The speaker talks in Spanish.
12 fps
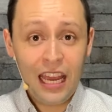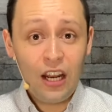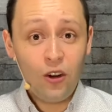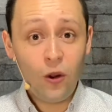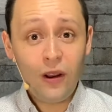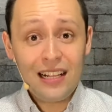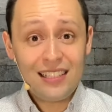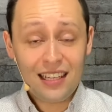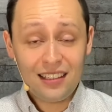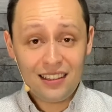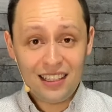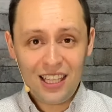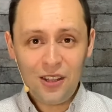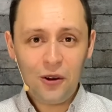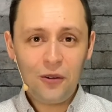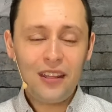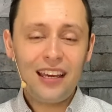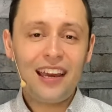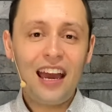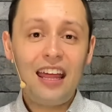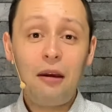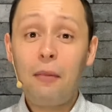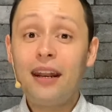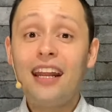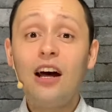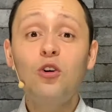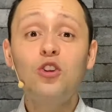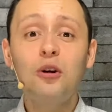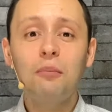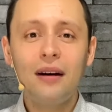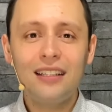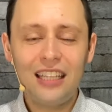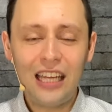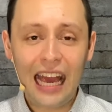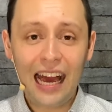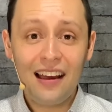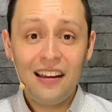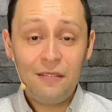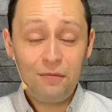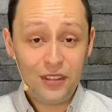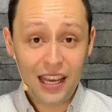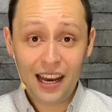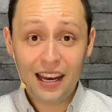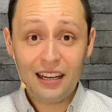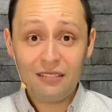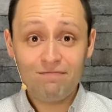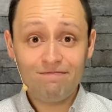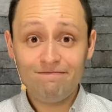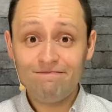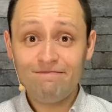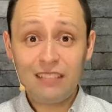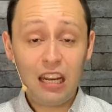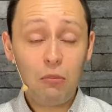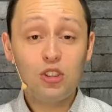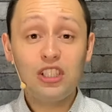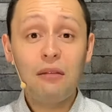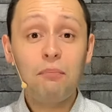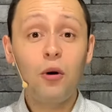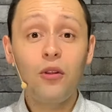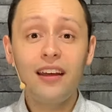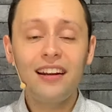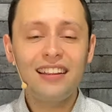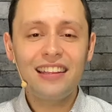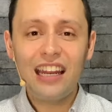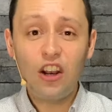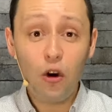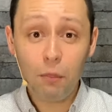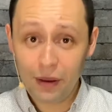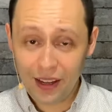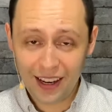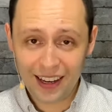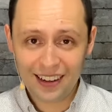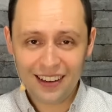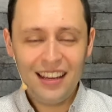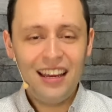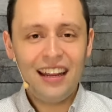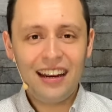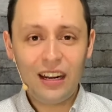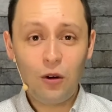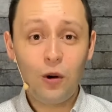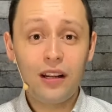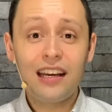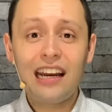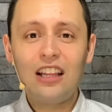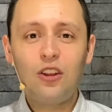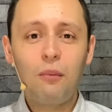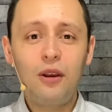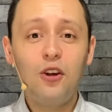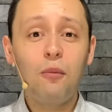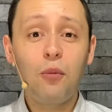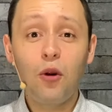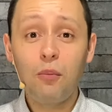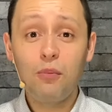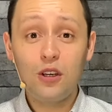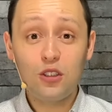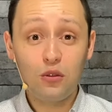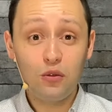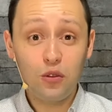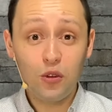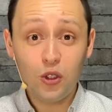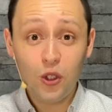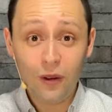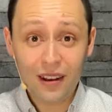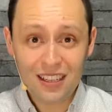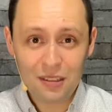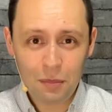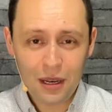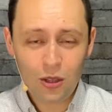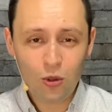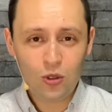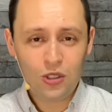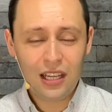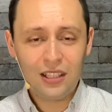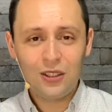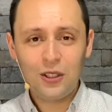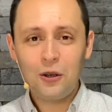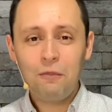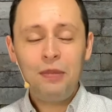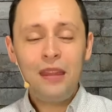no en el sentido de que de manera automática ya mm, tenemos el poder de no pecar. Recuerda que el dominio propio es un fruto del Espíritu Santo.